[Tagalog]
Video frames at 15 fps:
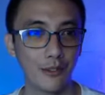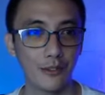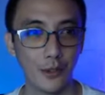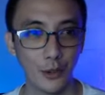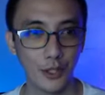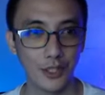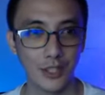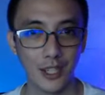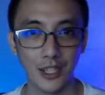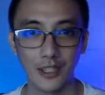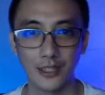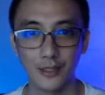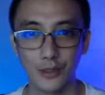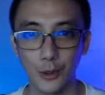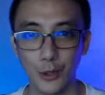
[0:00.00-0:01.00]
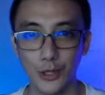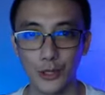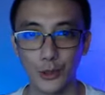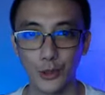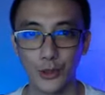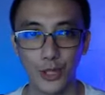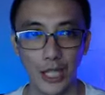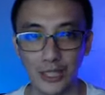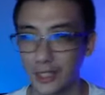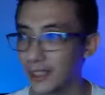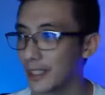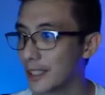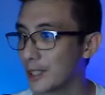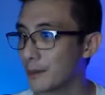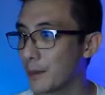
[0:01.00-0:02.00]
voice and of course to study
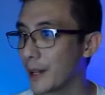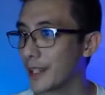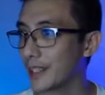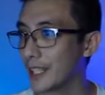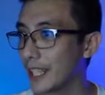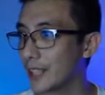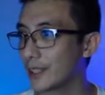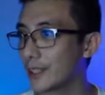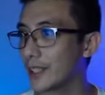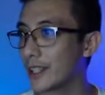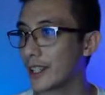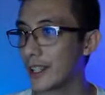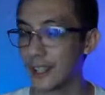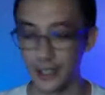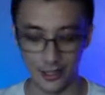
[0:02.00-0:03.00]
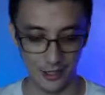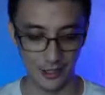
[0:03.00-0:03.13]
this particular